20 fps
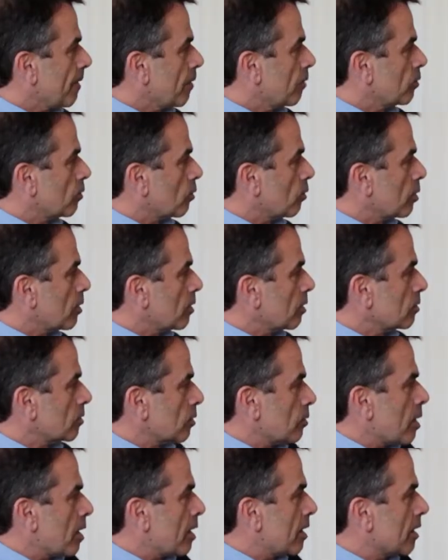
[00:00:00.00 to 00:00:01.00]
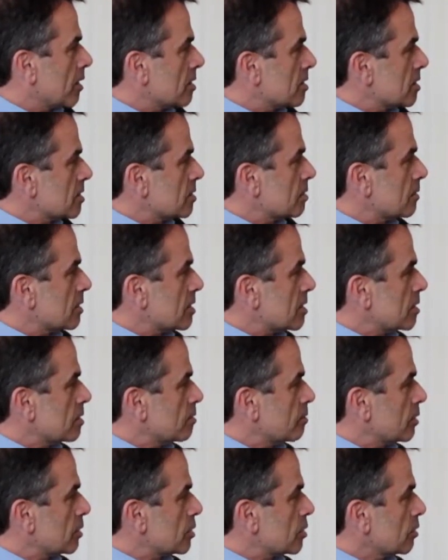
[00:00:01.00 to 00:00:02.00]
Und, und umgekehrt ist es, ist
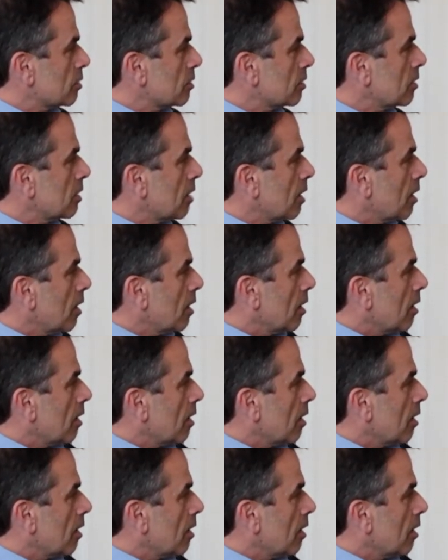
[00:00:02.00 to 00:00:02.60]
es mir schon,